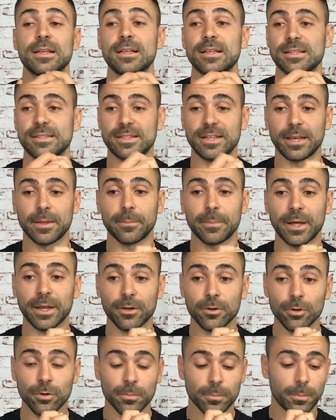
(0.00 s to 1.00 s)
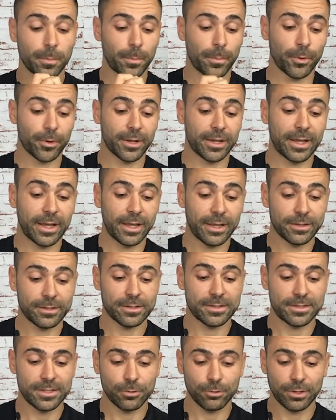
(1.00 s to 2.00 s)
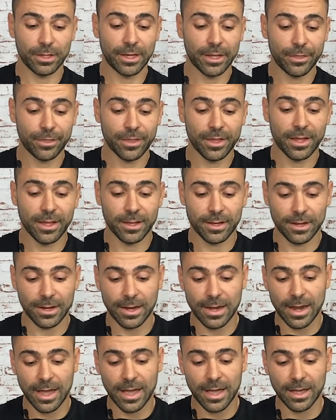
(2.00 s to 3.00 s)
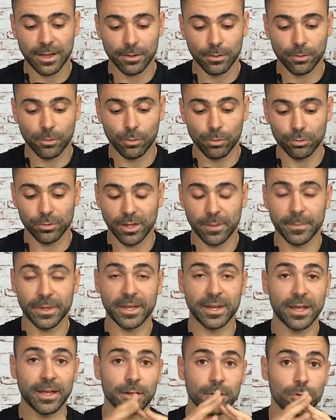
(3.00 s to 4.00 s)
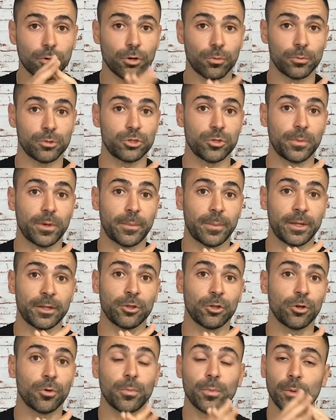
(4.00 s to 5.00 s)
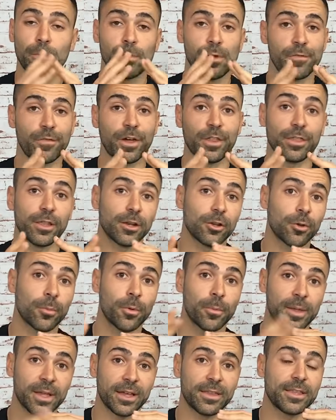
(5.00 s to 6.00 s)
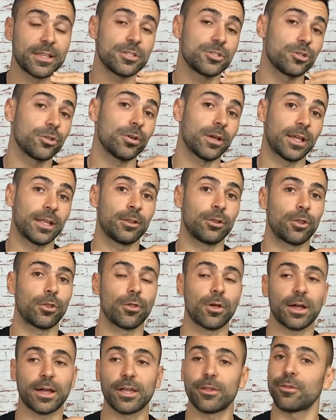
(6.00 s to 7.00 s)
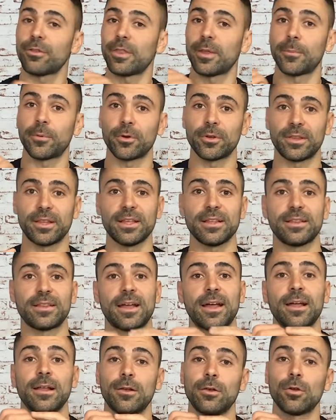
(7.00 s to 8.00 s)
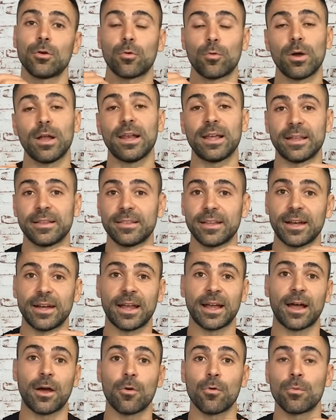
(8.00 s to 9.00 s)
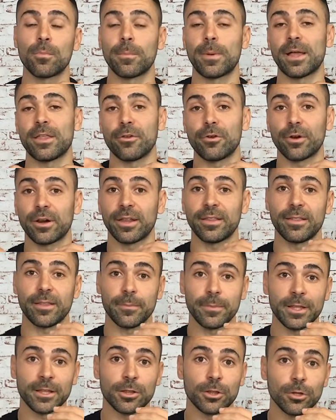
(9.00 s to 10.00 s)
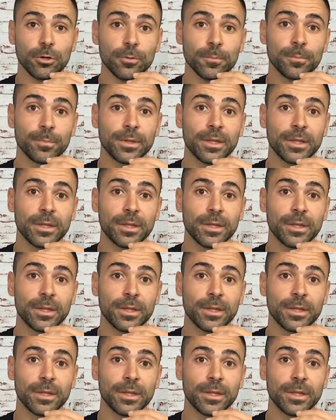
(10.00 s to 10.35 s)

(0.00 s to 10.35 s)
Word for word: Sin embargo, ¿por qué se utiliza la glutamina como suplemento? Pues muy fácil, como bien he dicho, en todos aquellos deportistas los cuales entrenan a un mayor rendimiento,